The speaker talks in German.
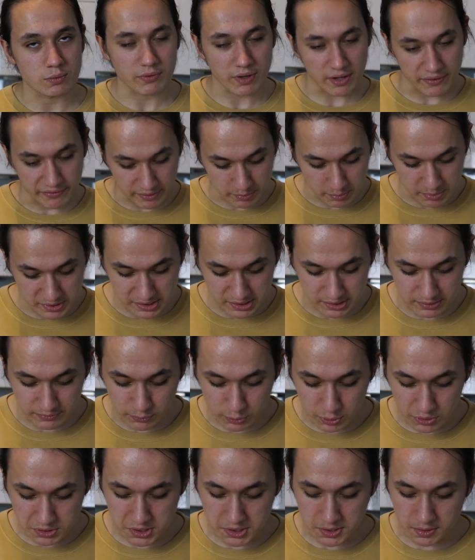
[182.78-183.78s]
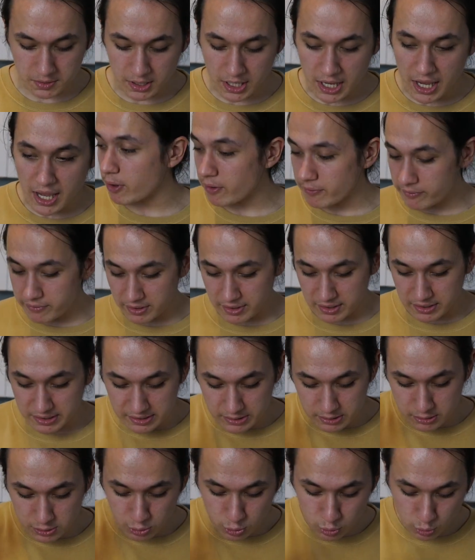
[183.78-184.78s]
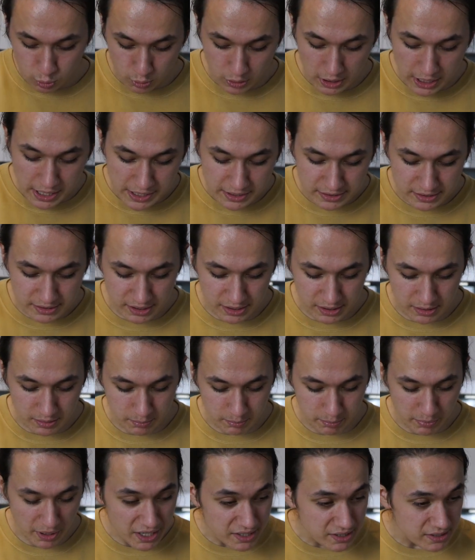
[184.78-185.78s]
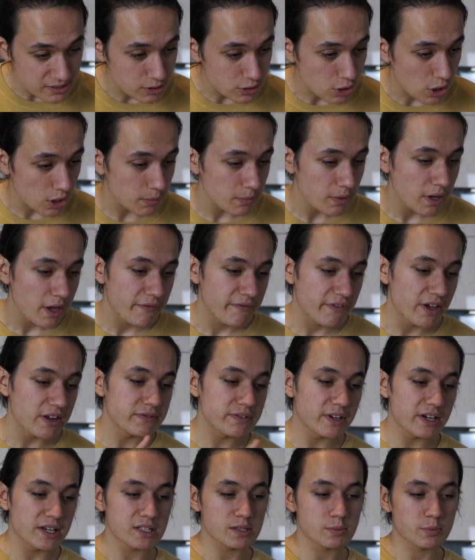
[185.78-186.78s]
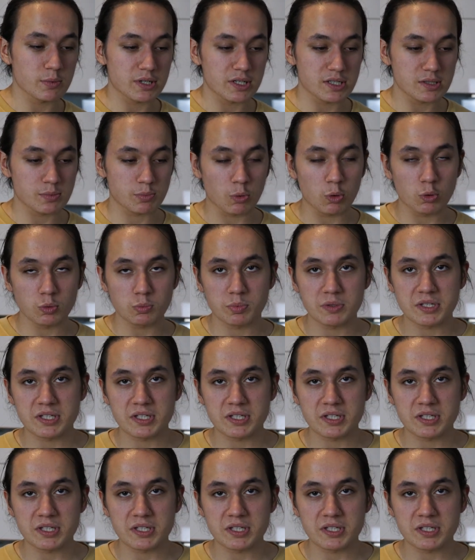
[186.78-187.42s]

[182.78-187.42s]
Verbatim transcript: und Pfeffer ein bisschen würzen. Bevor wir zu den Patties kommen, werden wir erstmal das Brot ein